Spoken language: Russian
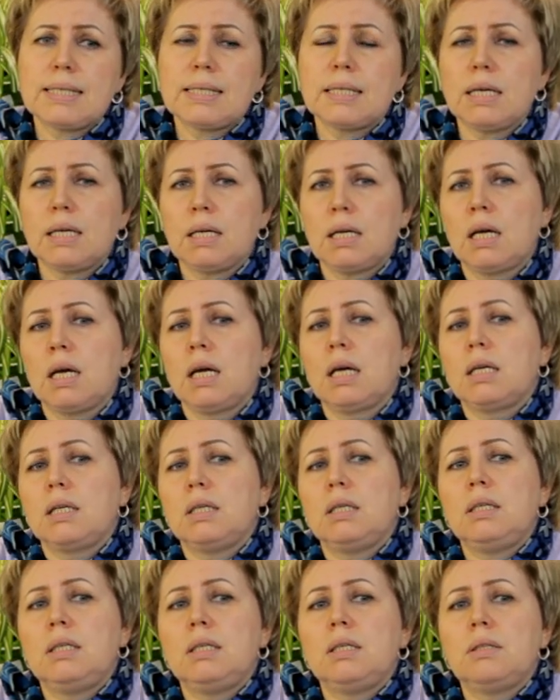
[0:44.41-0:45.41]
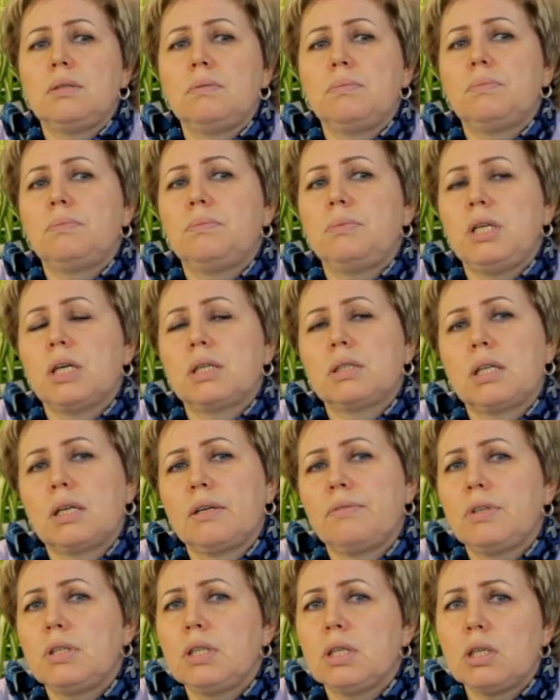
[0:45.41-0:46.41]
С и
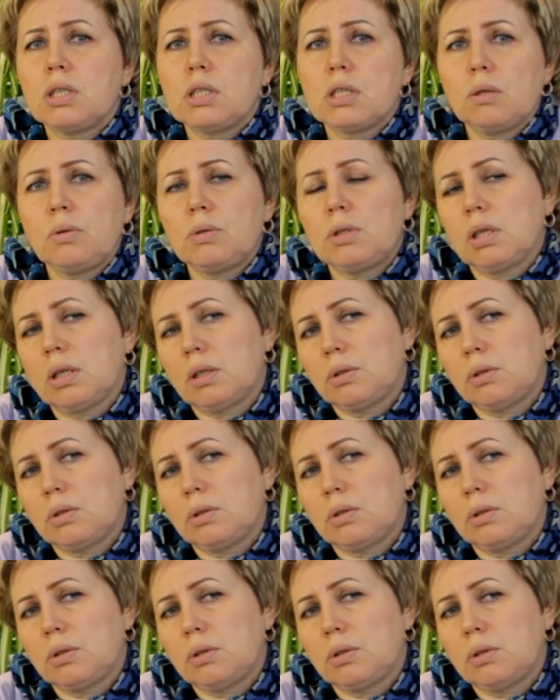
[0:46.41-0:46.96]
некоторые виды кислоты,